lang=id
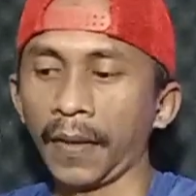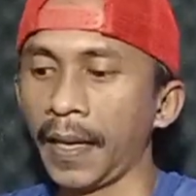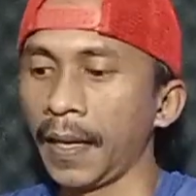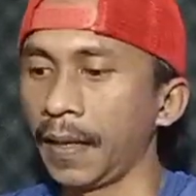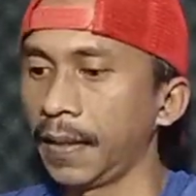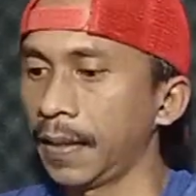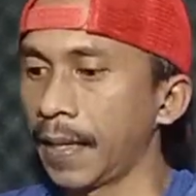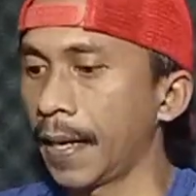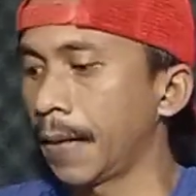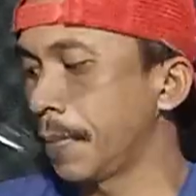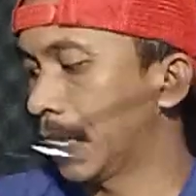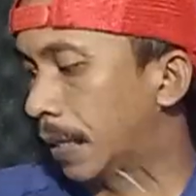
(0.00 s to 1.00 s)
oke ini
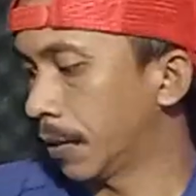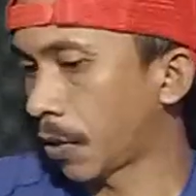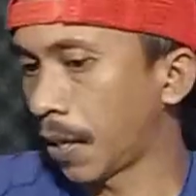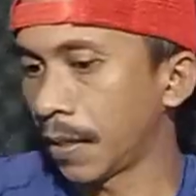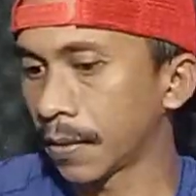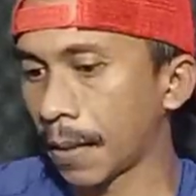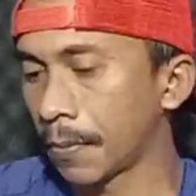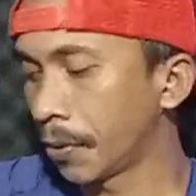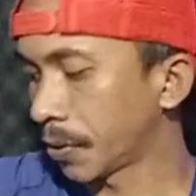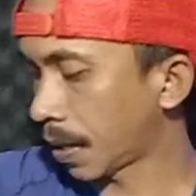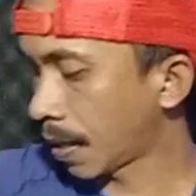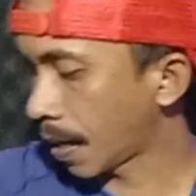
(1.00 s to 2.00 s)
yang middle joint
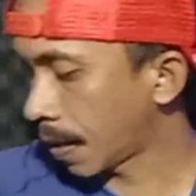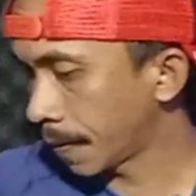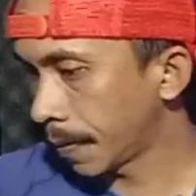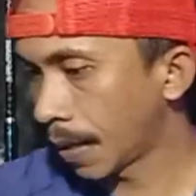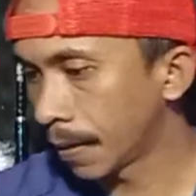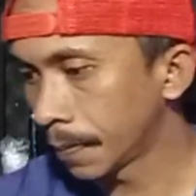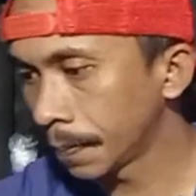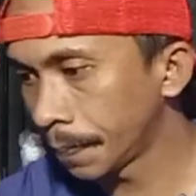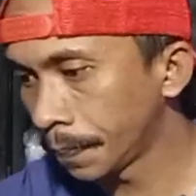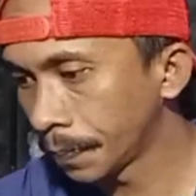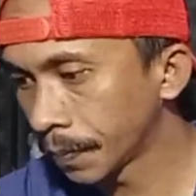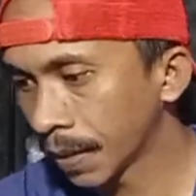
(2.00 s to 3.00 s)
sambung tengah dan
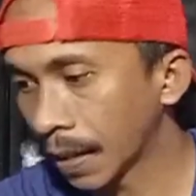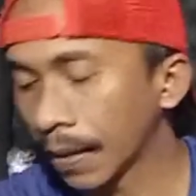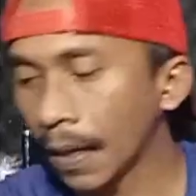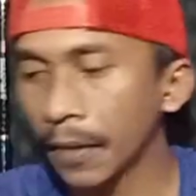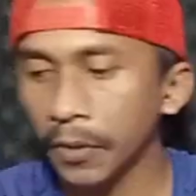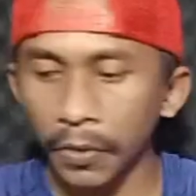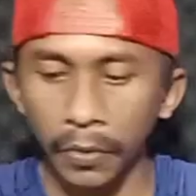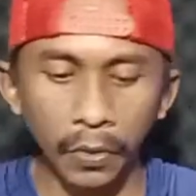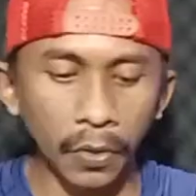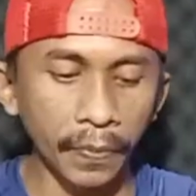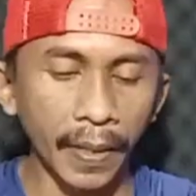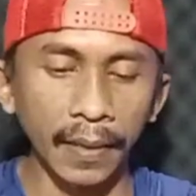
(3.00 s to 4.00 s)
kita langsung
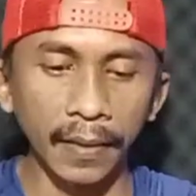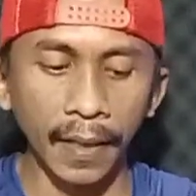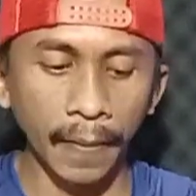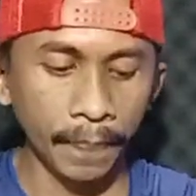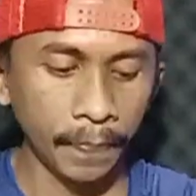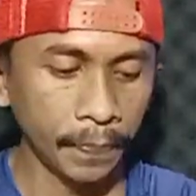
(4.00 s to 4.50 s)
ukur batnya